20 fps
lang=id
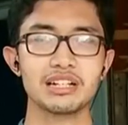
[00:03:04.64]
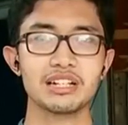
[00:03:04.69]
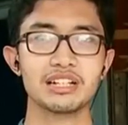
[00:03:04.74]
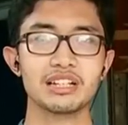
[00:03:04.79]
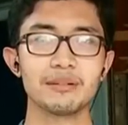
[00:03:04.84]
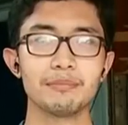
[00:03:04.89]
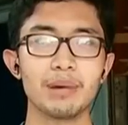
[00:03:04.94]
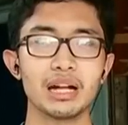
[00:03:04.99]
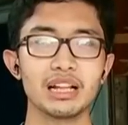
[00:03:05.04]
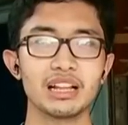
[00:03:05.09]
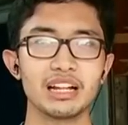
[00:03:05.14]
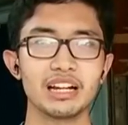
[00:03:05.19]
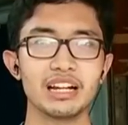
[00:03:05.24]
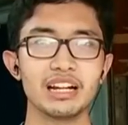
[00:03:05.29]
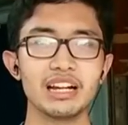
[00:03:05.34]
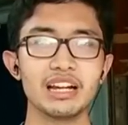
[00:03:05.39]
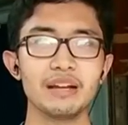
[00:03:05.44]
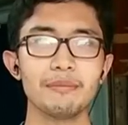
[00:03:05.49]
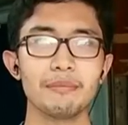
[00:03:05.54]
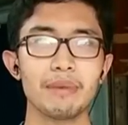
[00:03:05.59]
eh, sistem bundling
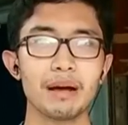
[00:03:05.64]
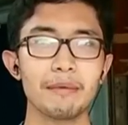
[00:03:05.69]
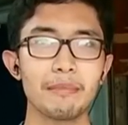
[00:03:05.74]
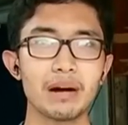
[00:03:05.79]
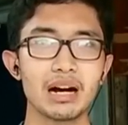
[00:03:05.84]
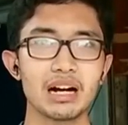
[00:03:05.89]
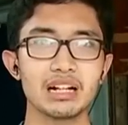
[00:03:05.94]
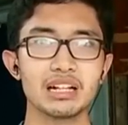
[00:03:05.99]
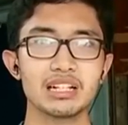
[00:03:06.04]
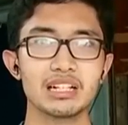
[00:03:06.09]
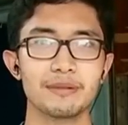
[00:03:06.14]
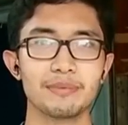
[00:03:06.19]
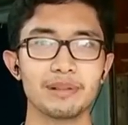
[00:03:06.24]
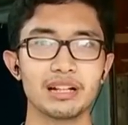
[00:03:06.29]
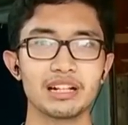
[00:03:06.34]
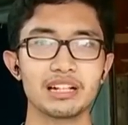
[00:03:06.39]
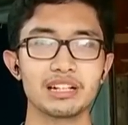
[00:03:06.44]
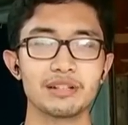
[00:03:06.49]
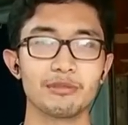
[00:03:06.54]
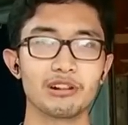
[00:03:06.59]
ini memang
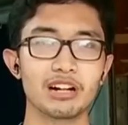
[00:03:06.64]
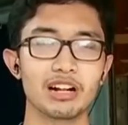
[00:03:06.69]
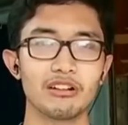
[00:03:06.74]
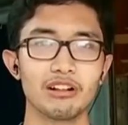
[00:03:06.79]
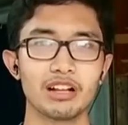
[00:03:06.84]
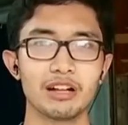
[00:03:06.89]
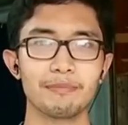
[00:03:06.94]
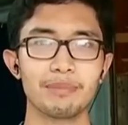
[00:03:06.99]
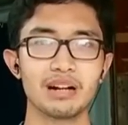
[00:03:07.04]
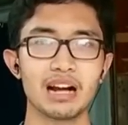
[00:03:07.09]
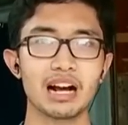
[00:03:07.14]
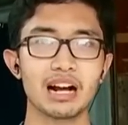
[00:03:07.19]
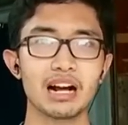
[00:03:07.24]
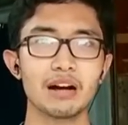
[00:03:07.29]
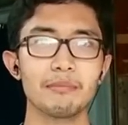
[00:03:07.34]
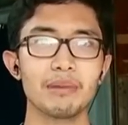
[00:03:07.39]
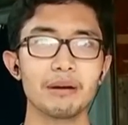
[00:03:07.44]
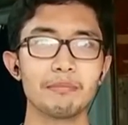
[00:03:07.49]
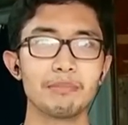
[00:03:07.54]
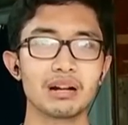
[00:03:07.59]
seperti yang disebutkan oleh
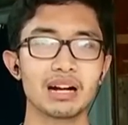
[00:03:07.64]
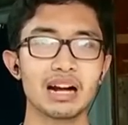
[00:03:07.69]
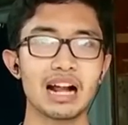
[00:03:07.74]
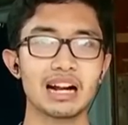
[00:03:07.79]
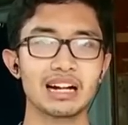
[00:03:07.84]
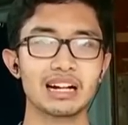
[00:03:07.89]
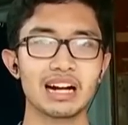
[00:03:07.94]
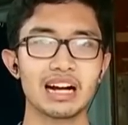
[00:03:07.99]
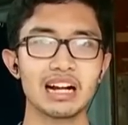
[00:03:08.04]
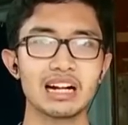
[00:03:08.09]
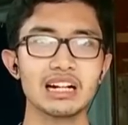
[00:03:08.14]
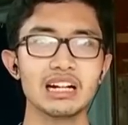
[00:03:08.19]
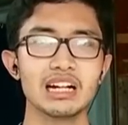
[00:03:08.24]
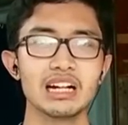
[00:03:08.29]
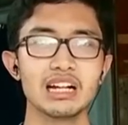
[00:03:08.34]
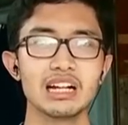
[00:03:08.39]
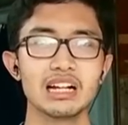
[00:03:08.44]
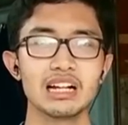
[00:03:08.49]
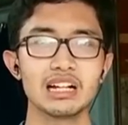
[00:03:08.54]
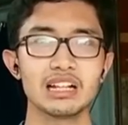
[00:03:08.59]
pedagang memberatkan
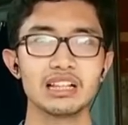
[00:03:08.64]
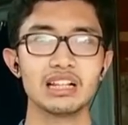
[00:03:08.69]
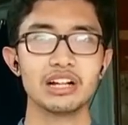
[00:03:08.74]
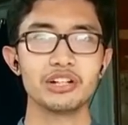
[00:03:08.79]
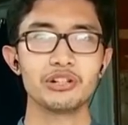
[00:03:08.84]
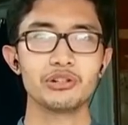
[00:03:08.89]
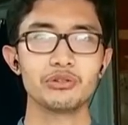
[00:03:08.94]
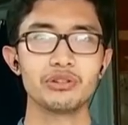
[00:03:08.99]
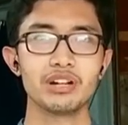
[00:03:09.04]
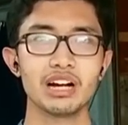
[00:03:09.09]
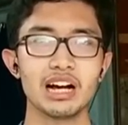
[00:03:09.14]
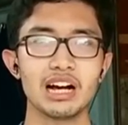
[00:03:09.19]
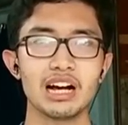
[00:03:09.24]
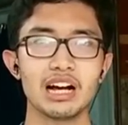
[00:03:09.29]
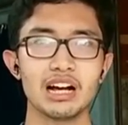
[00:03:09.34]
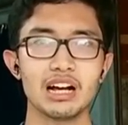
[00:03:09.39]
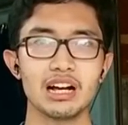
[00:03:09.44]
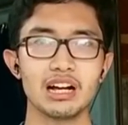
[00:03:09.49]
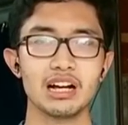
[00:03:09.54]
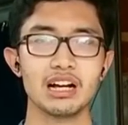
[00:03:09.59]
dan
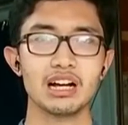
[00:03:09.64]
juga